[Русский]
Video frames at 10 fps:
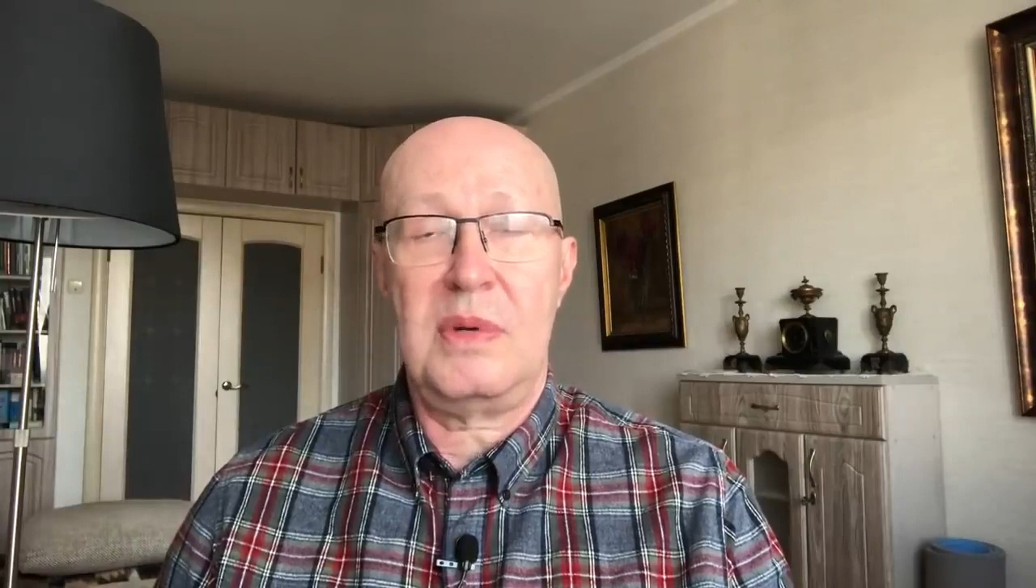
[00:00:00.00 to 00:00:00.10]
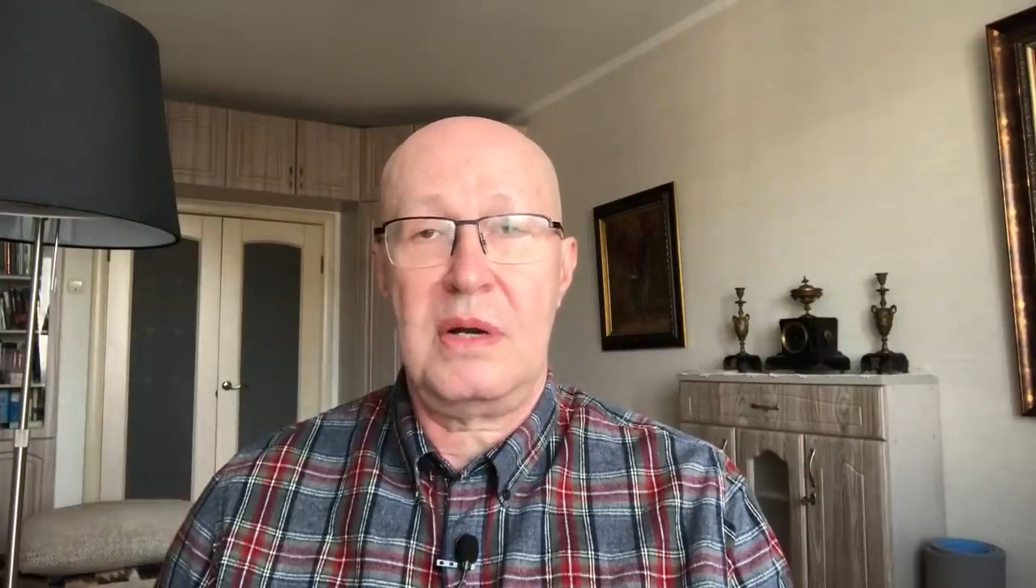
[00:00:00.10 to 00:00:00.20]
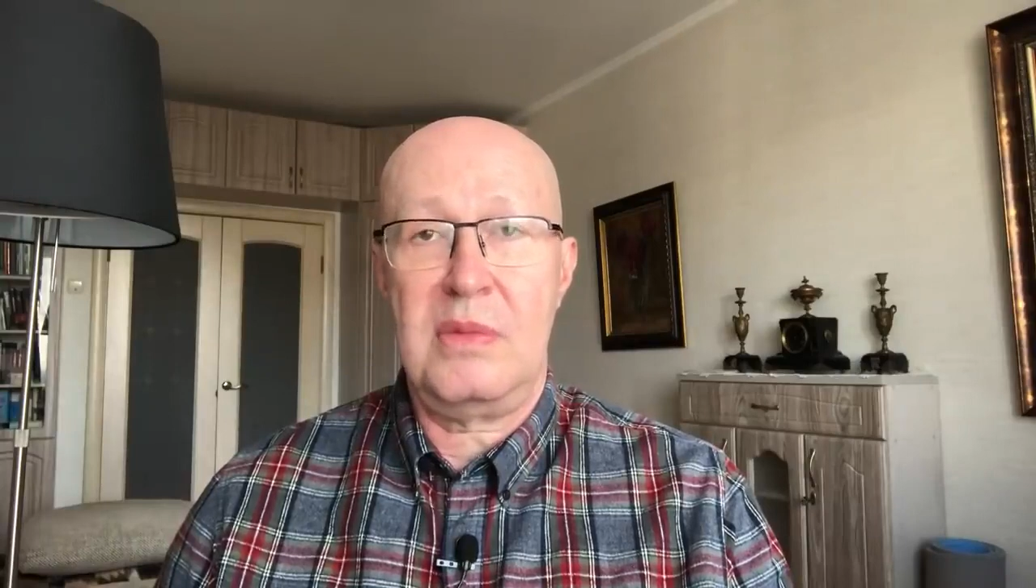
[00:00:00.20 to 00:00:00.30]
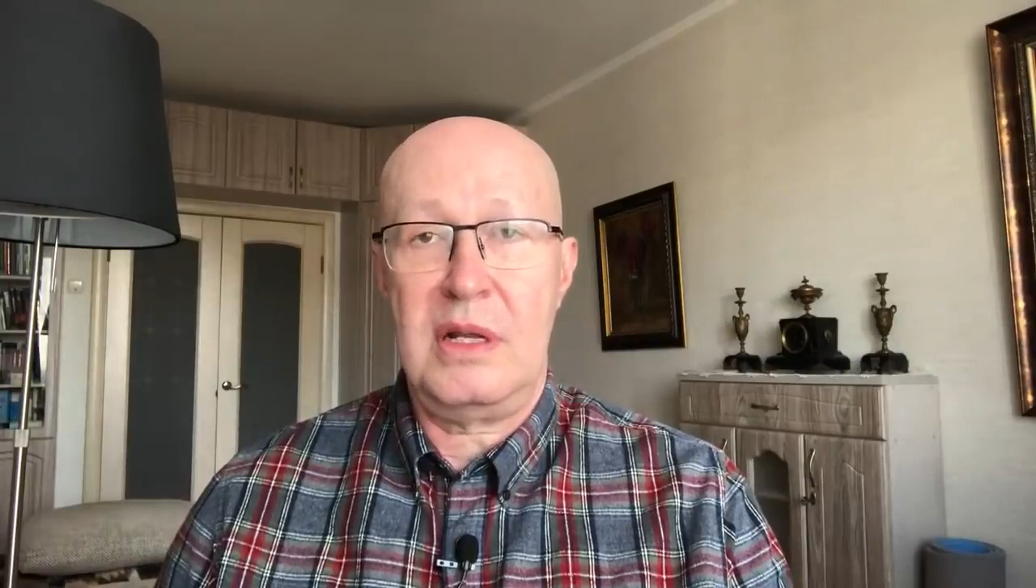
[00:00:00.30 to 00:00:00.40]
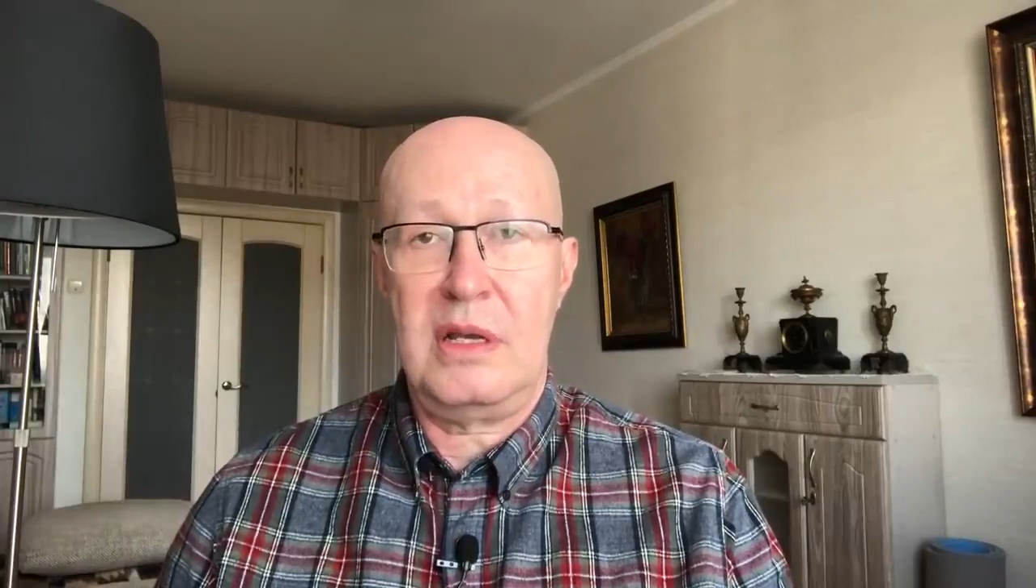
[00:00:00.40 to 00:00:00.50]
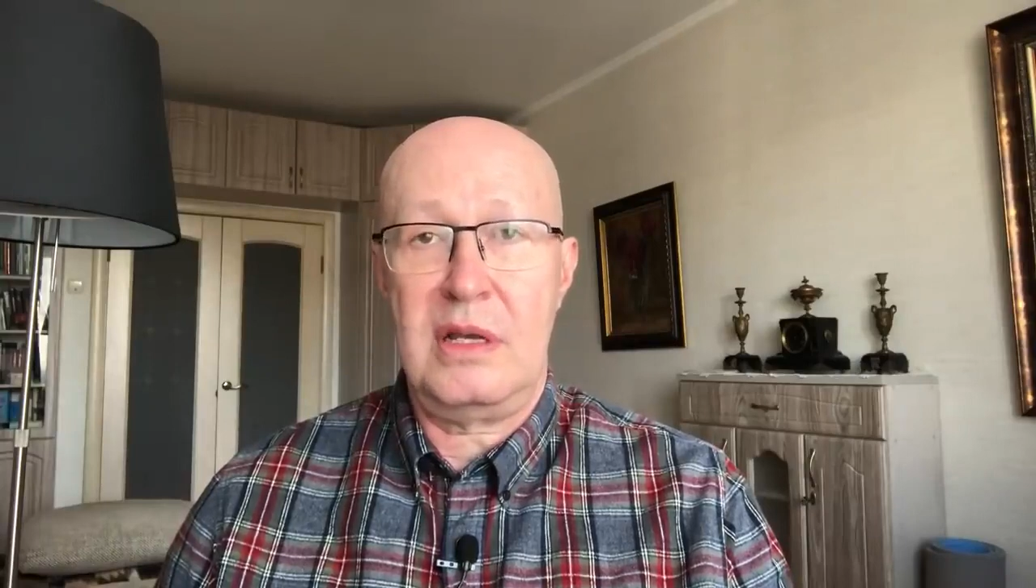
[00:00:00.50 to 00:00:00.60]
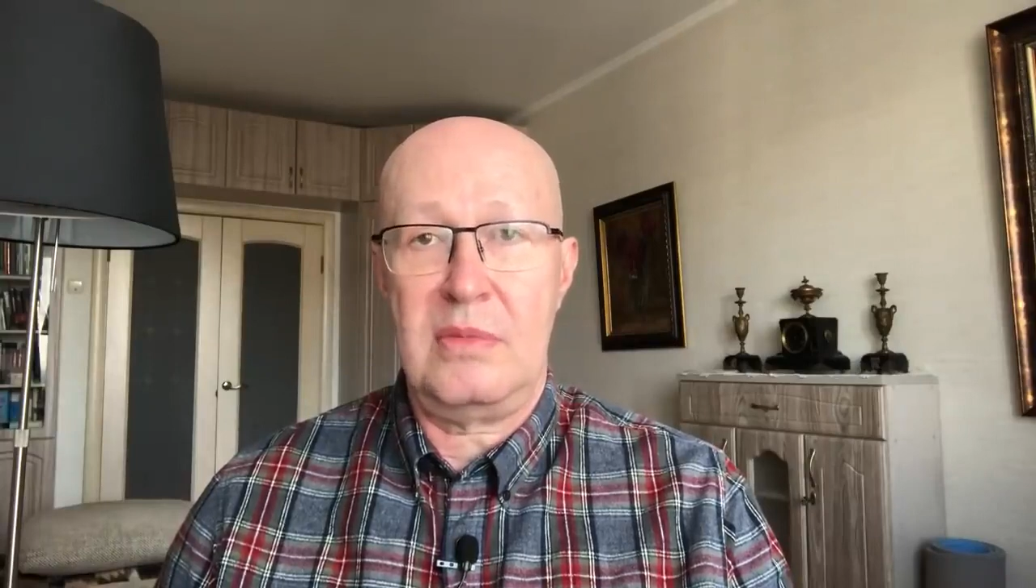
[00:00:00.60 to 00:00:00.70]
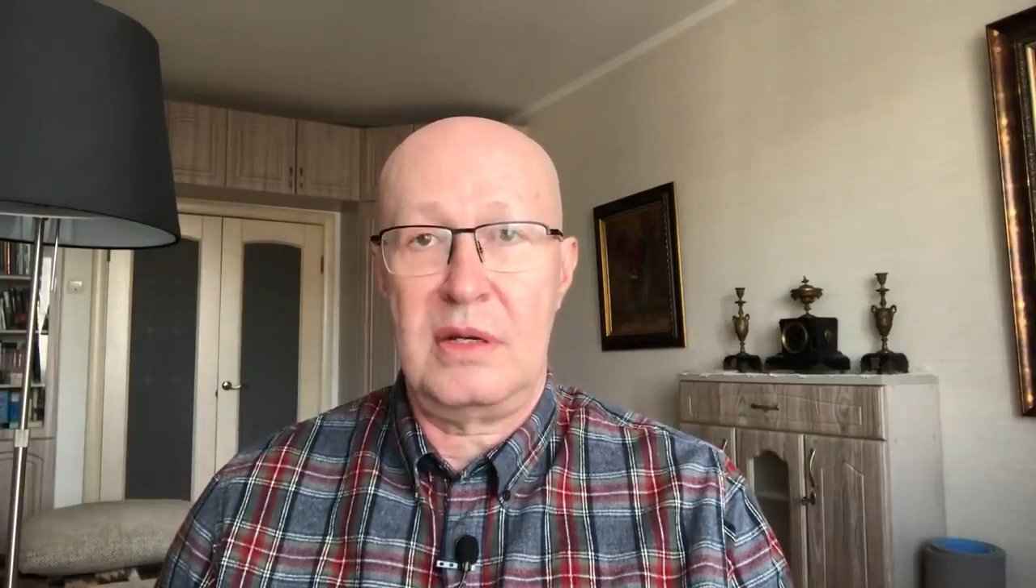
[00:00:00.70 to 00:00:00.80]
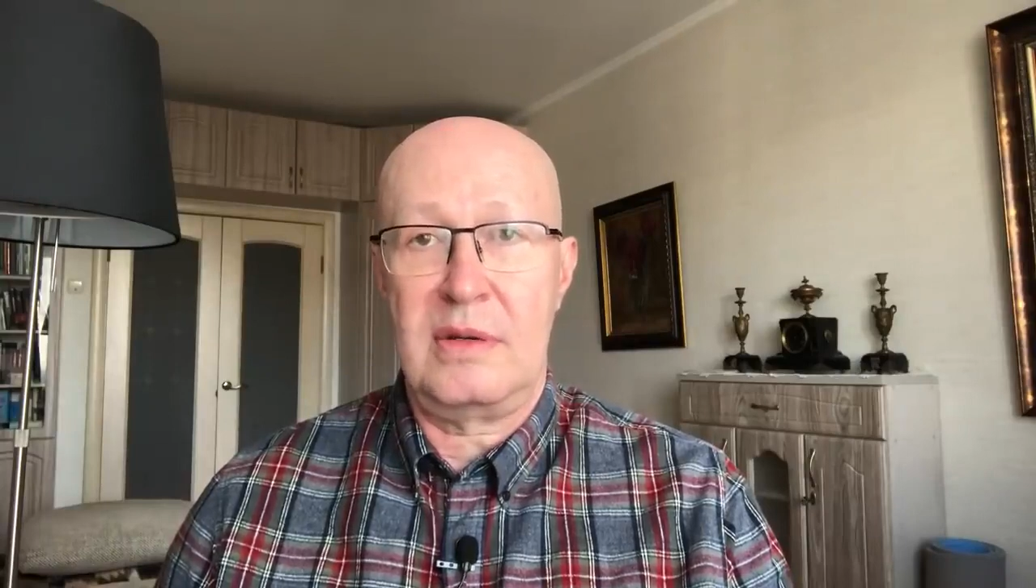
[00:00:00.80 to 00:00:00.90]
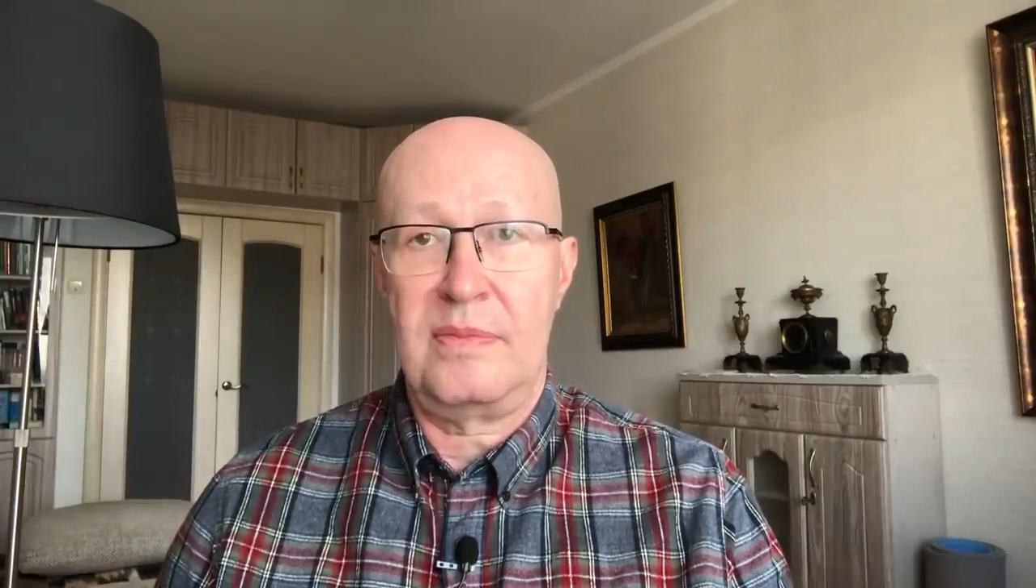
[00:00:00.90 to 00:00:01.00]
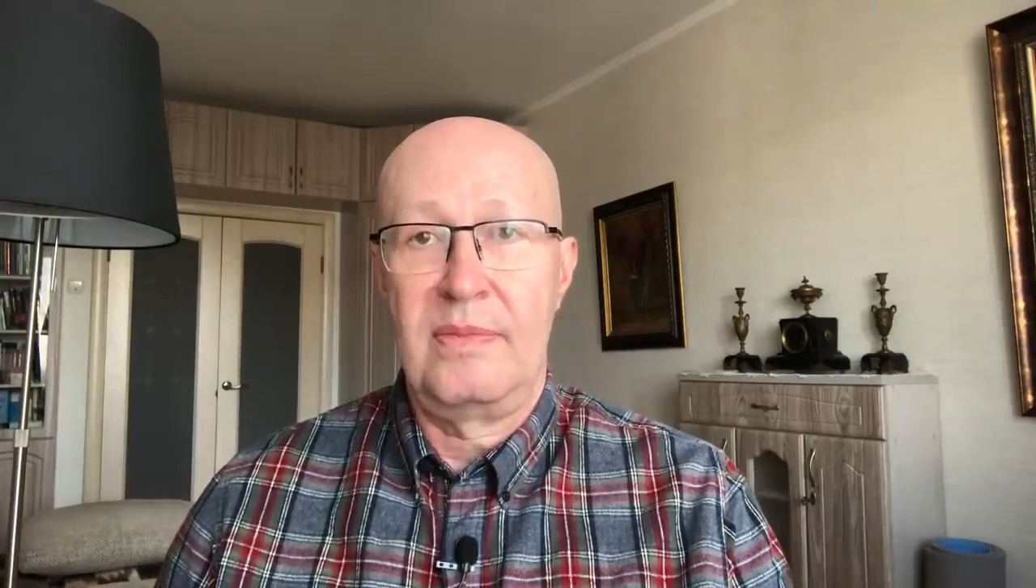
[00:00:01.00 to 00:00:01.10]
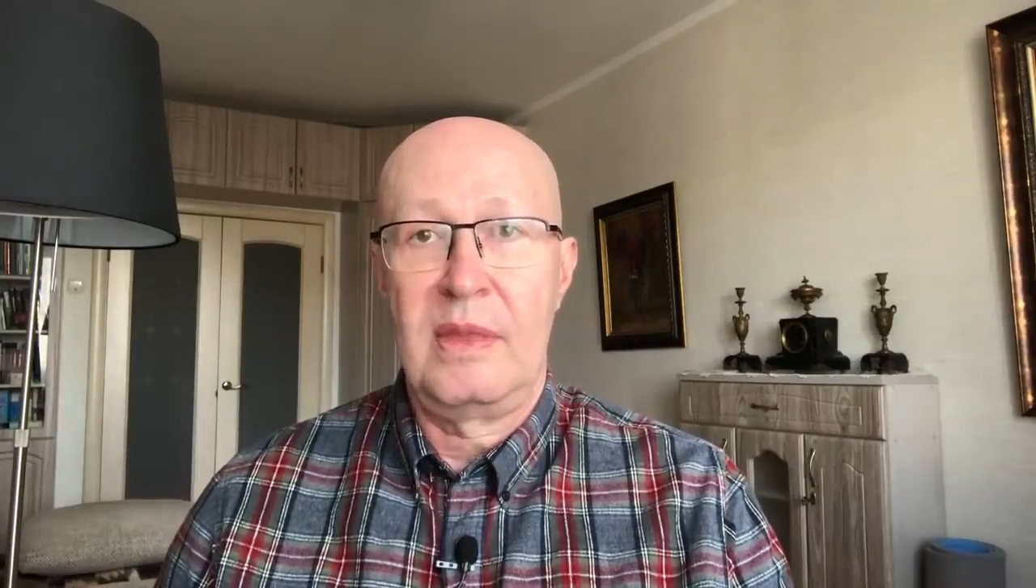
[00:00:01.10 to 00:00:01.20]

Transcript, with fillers: проблемы,